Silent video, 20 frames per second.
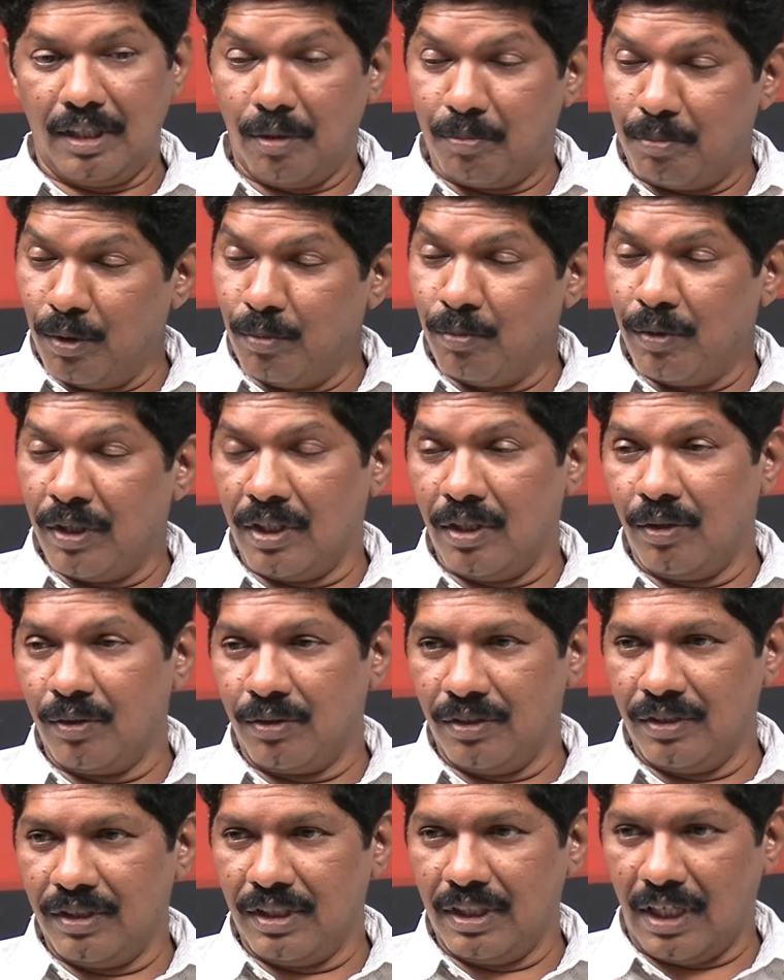ఎప్పుడు
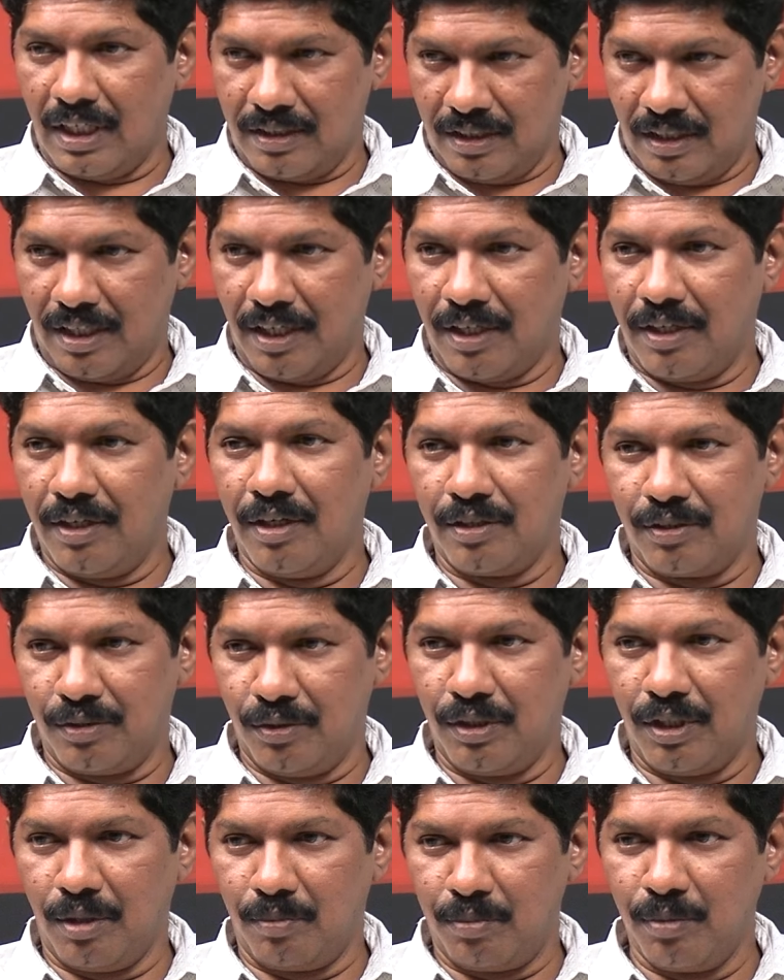మొదలవుతుంది అసలు రెగ్యులర్
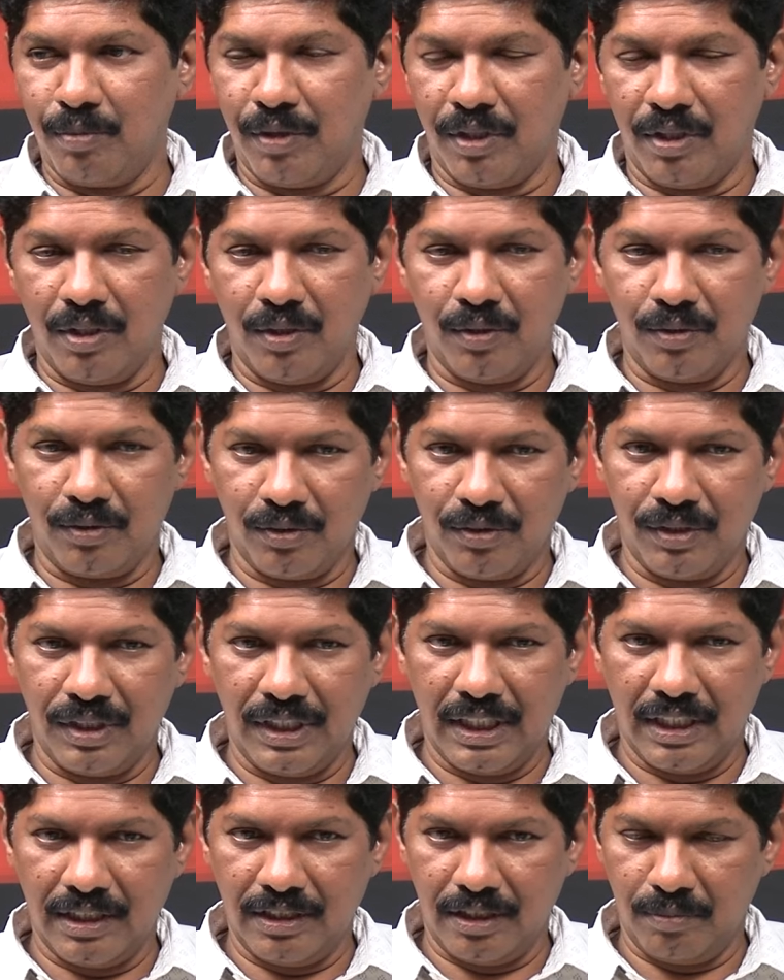షూట్ ఎప్పుడు
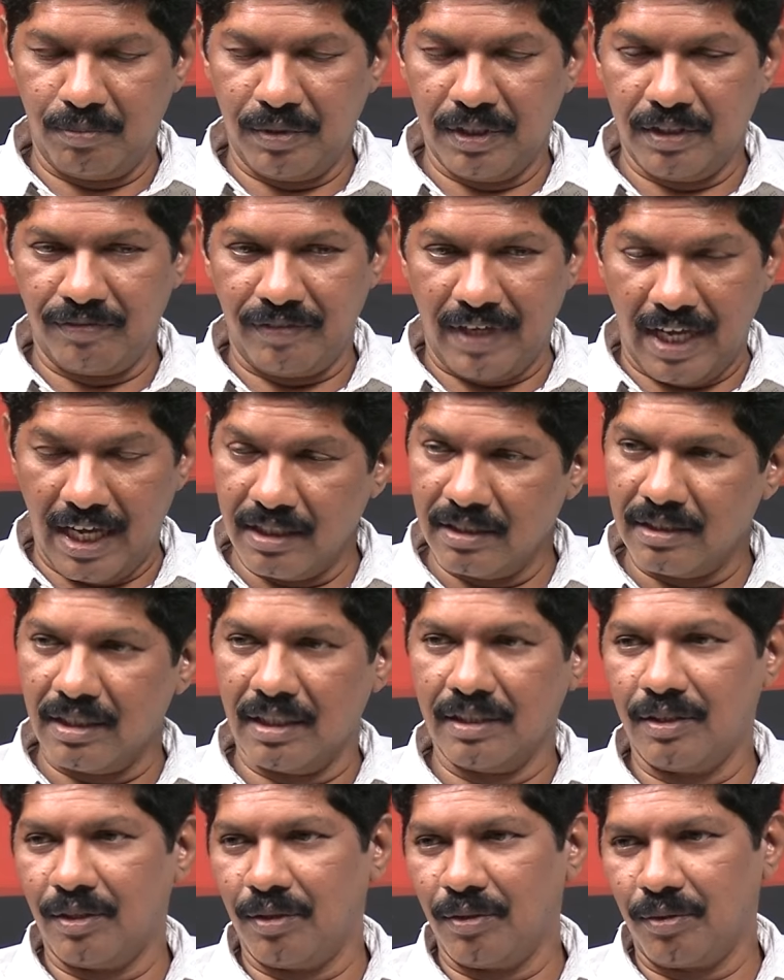మొదలవుతుంది అని చెప్పేసి ఫ్యాన్స్
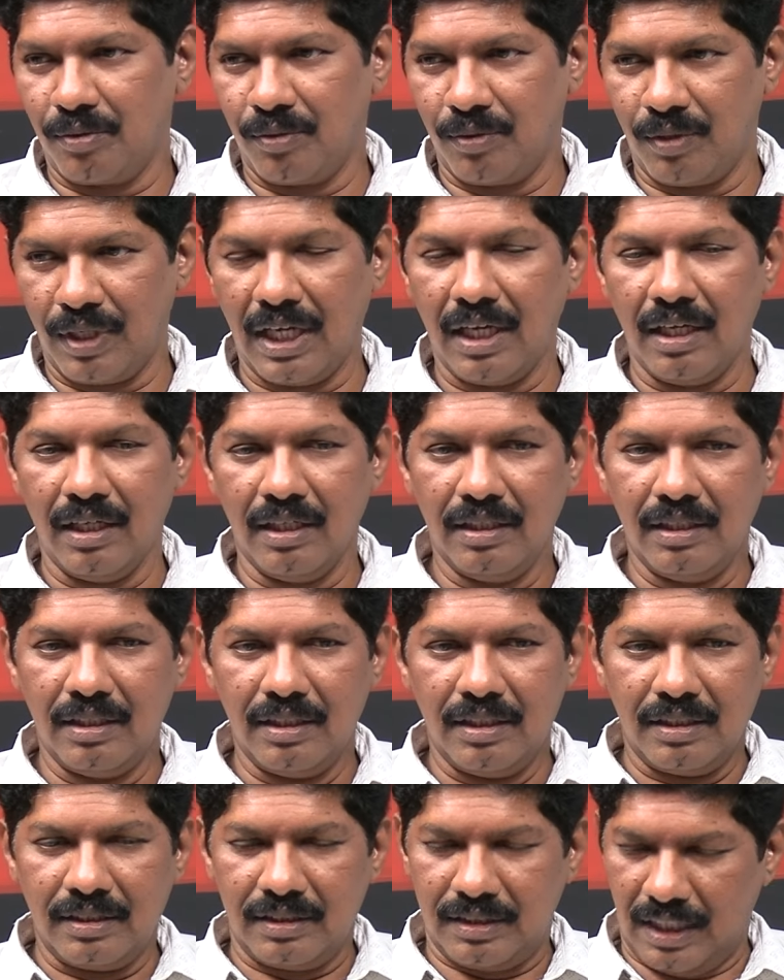అందరూ కూడా
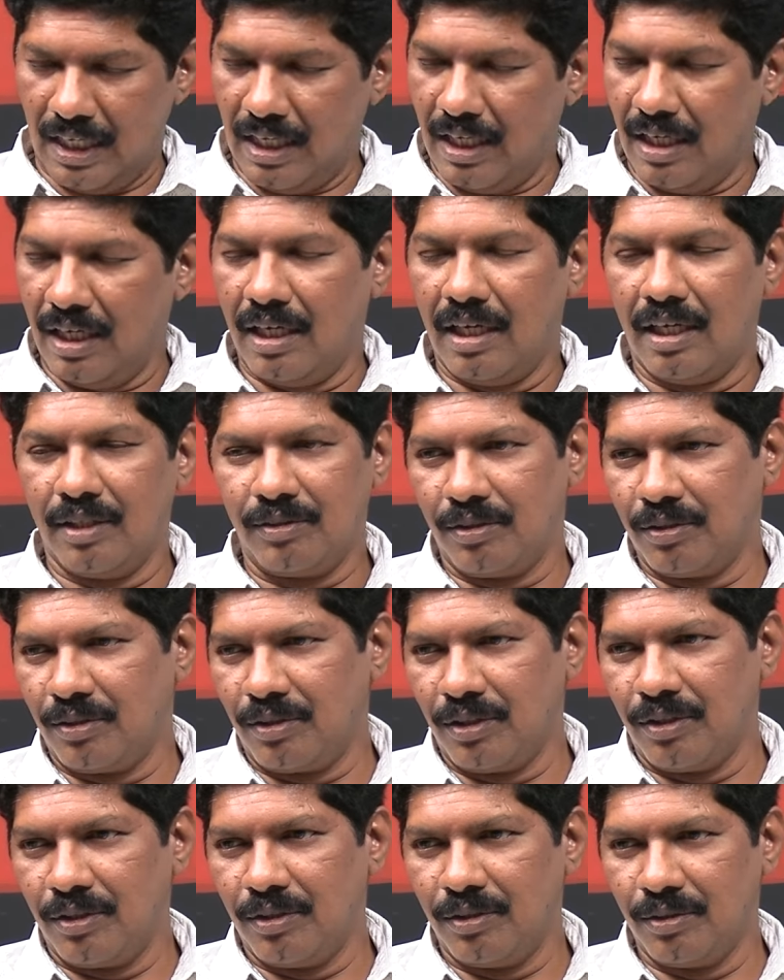చాలా ఆతృత
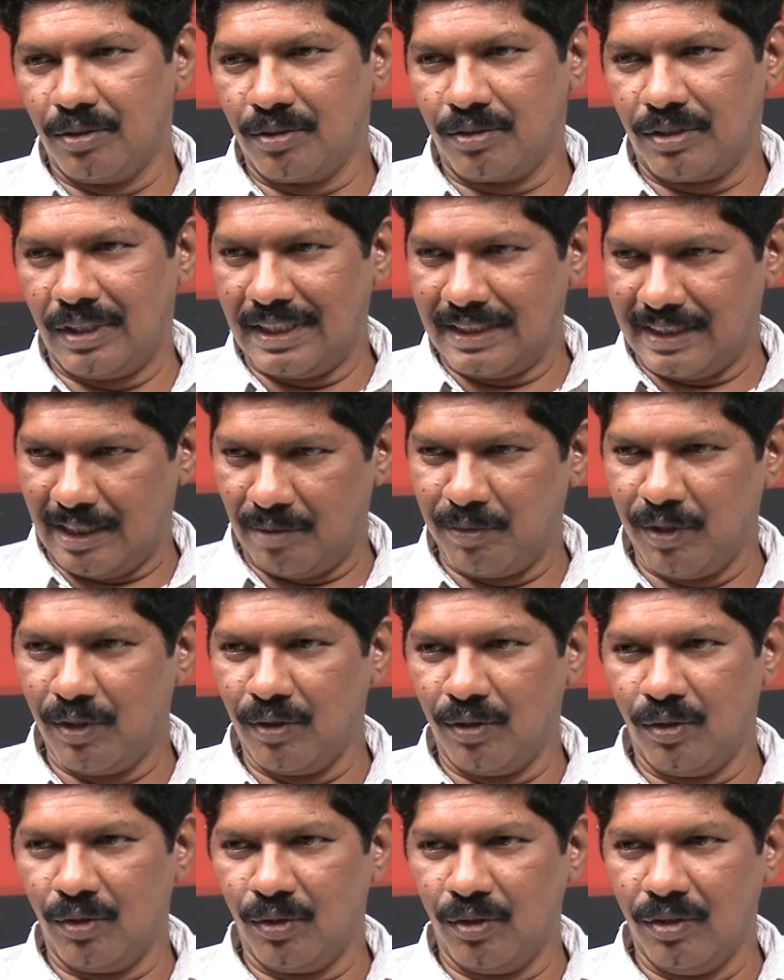ఎదురు చూస్తున్న
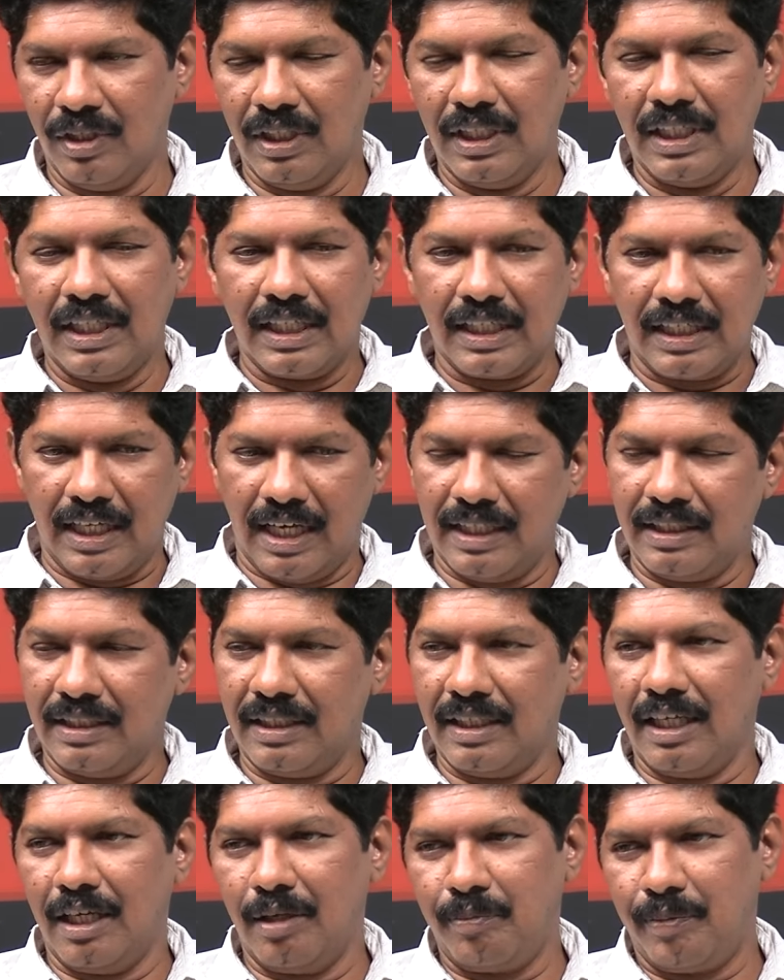సమయంలో
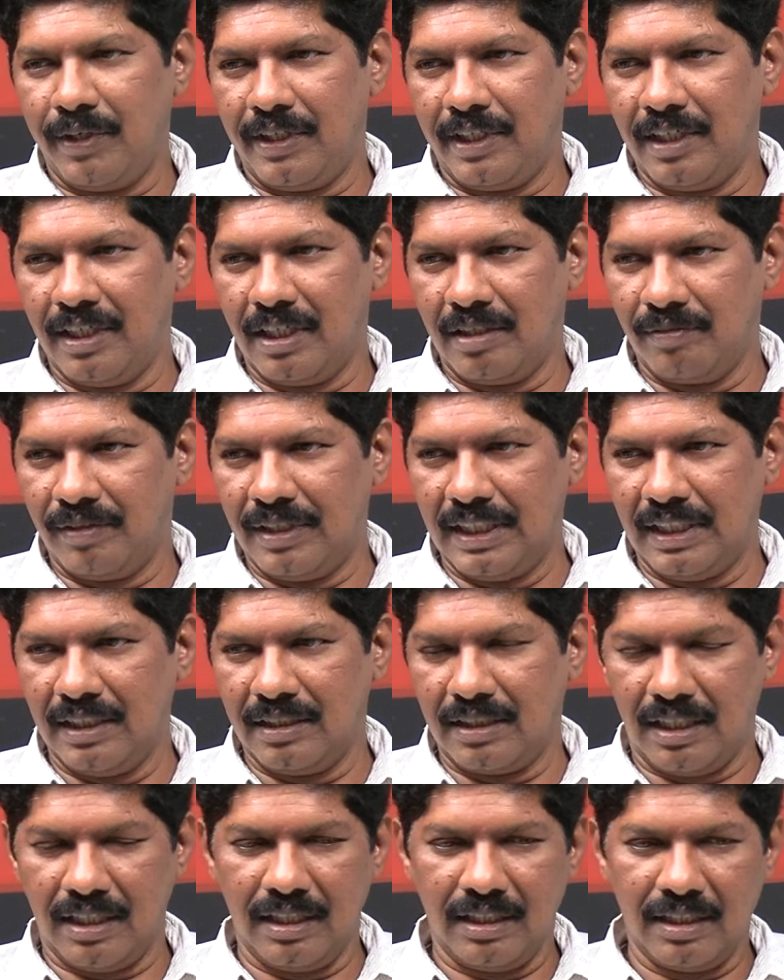కార్తికేయ పెట్టినటువంటి
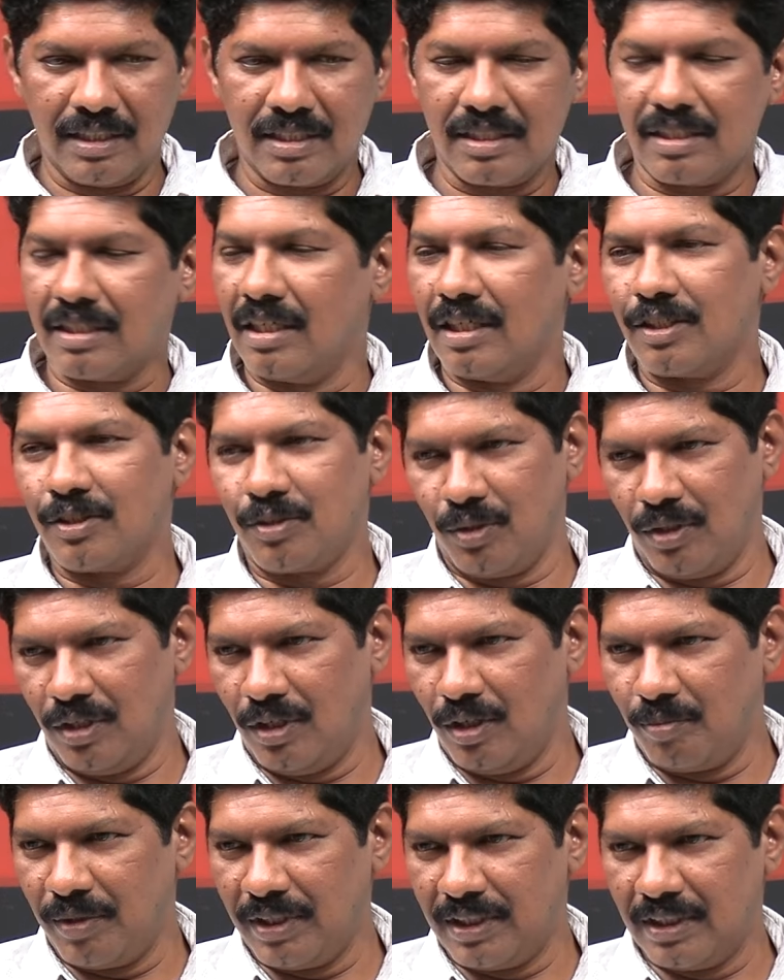తన ఇన్స్టా
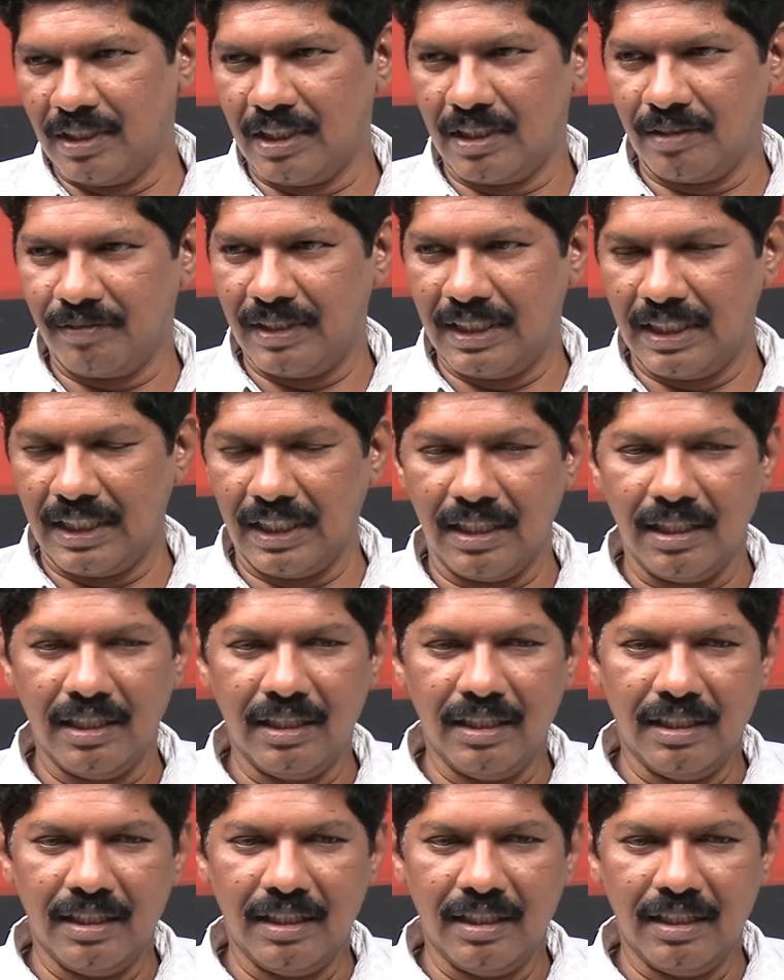స్టోరీలో పెట్టినటువంటి